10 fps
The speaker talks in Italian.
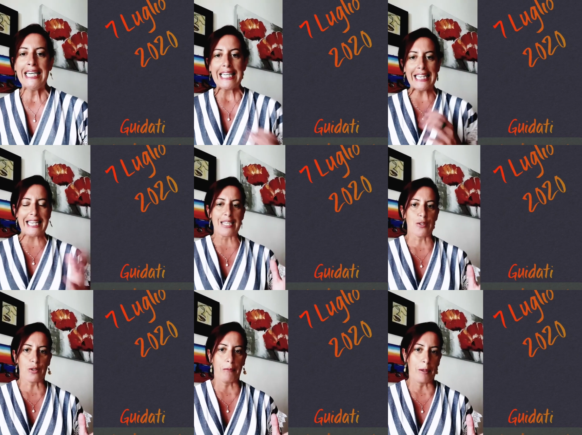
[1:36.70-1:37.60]
Il
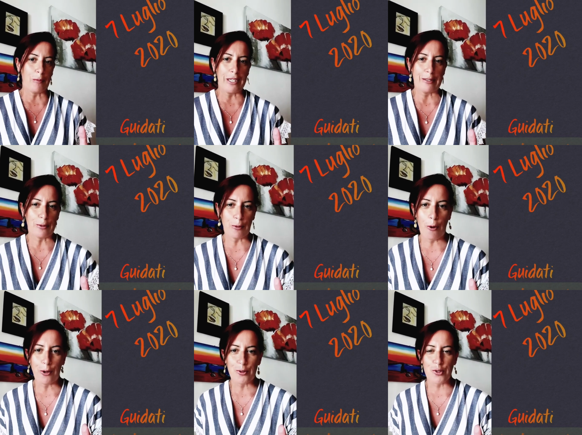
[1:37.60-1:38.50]
testo che abbiamo letto
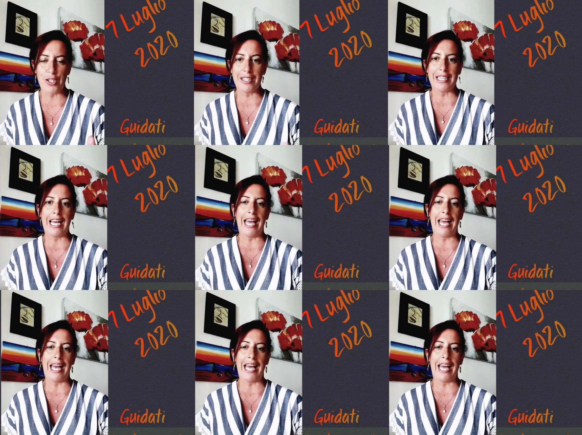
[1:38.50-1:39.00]
oggi